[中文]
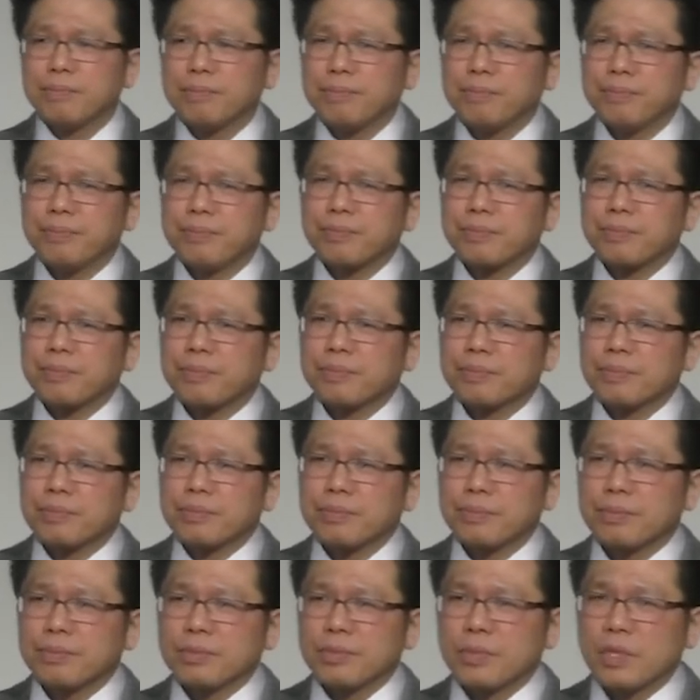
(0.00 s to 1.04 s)
更加
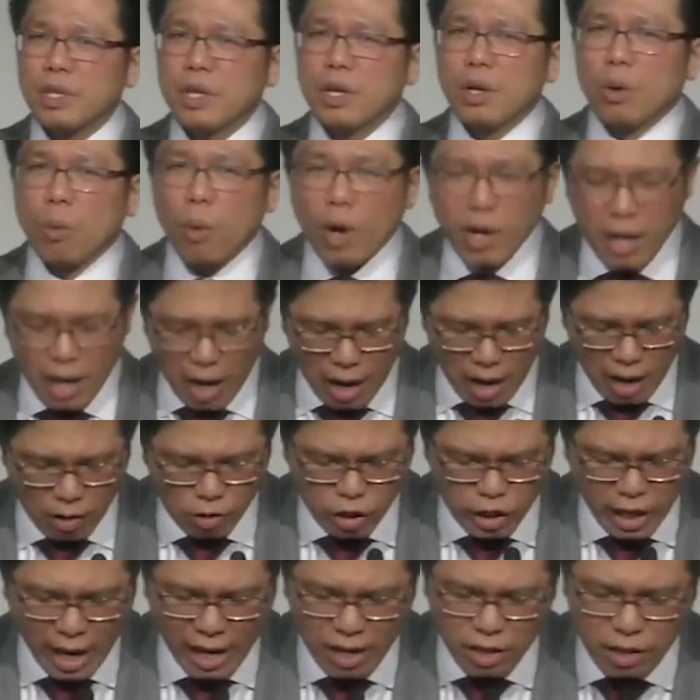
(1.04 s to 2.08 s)
建立起来
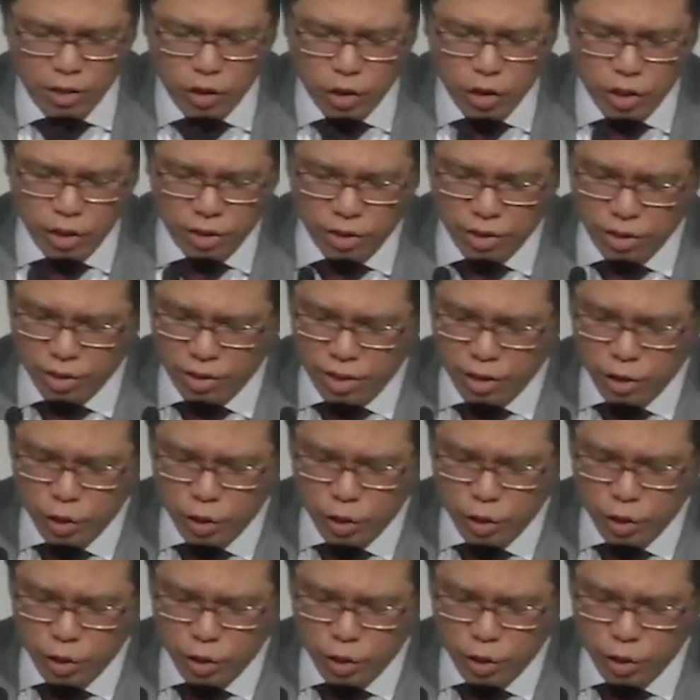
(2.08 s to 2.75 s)
的信心。